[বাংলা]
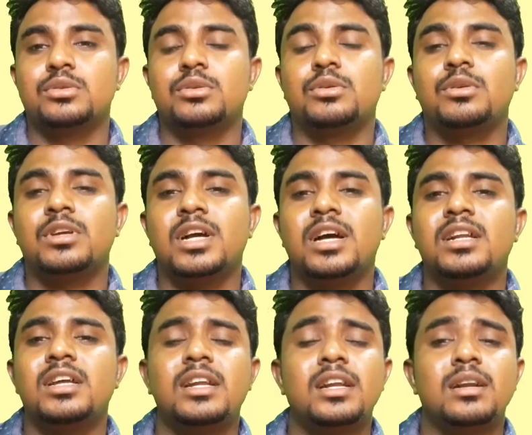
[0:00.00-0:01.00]

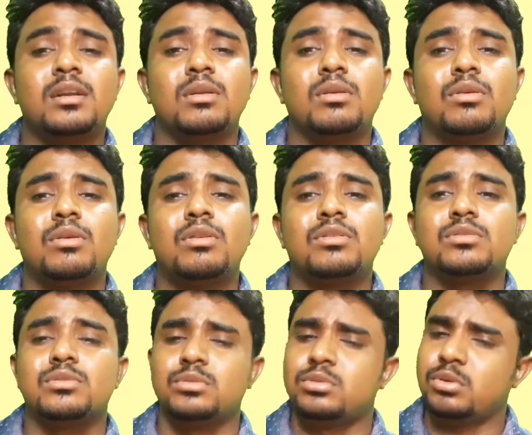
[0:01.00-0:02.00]
সরকারের লোক
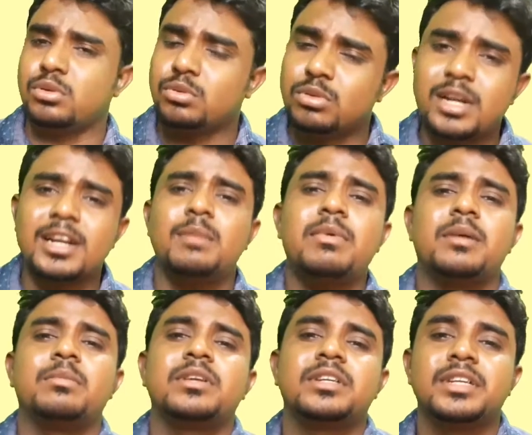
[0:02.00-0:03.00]
যতটা না
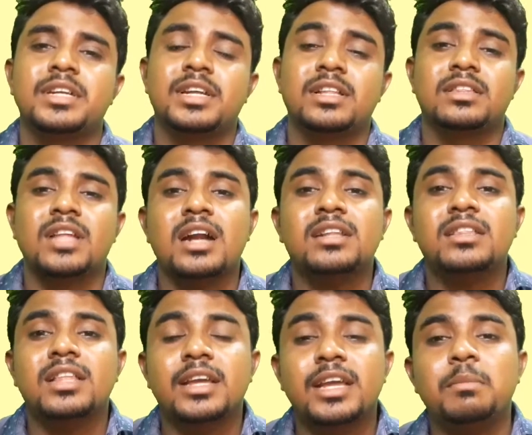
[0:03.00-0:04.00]
ভাবে তার
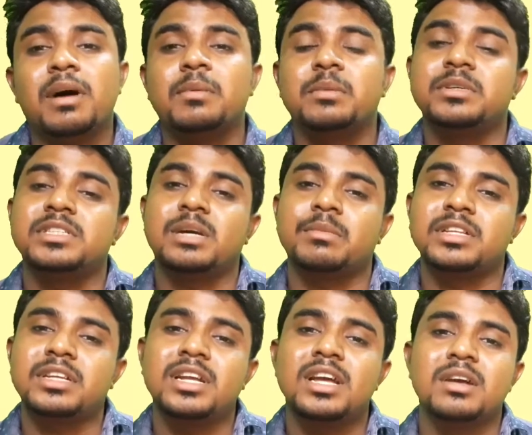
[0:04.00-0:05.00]
থেকে ভাবে বেশি
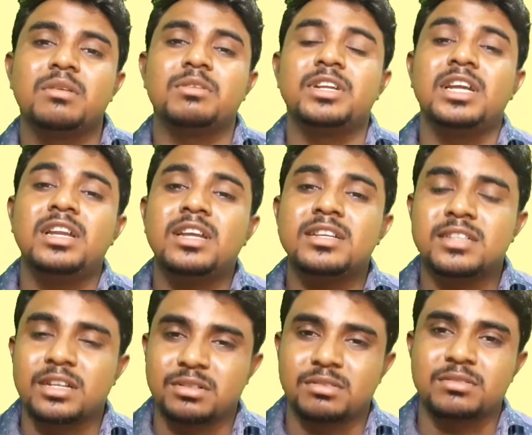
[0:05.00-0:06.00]
আমাদের ওই ইলিয়াস
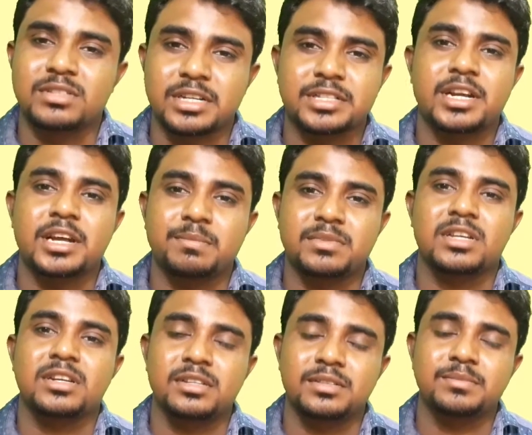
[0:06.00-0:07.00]
কাঞ্চন সাহেব স্যার
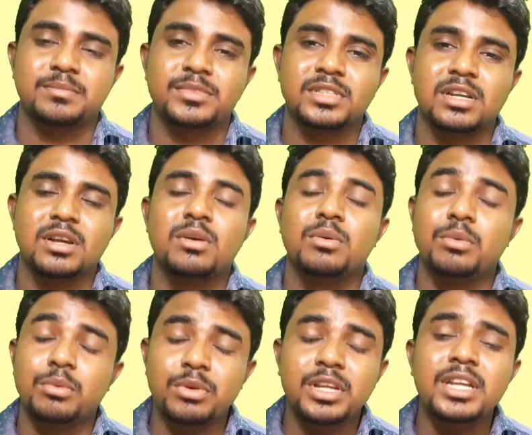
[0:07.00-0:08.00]

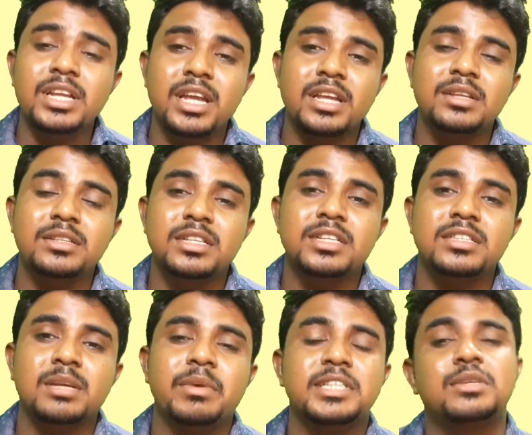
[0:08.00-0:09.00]
উনি এই জিনিসটা
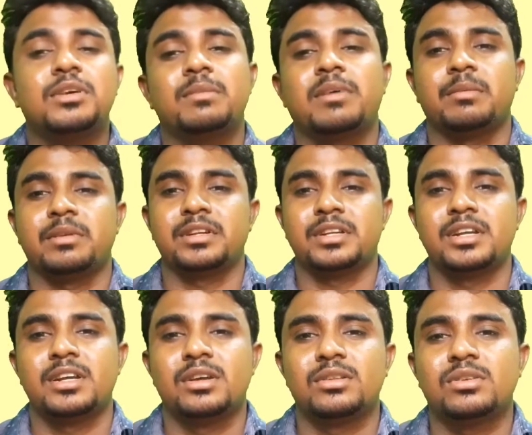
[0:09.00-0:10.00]
বেশি করে ভাবেন
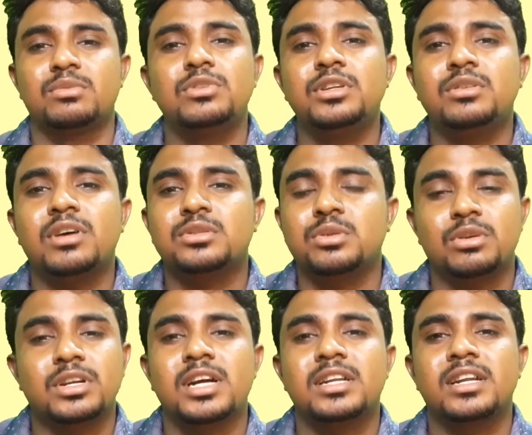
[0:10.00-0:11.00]
তো উনি তো আর
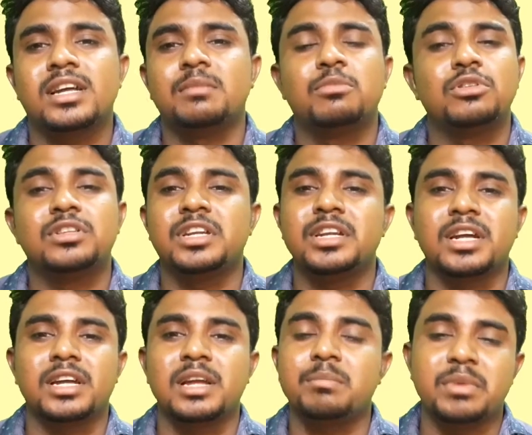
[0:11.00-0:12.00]
সরকার না মন্ত্রী না
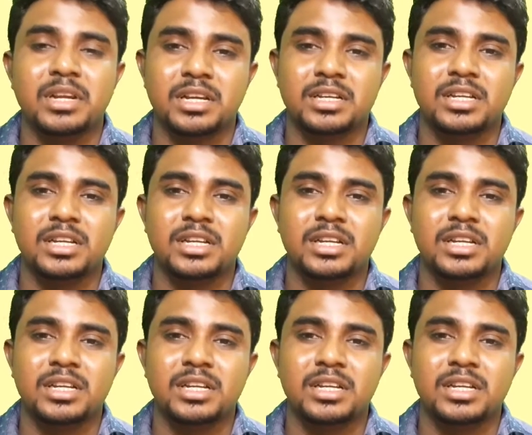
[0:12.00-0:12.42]
এমপি না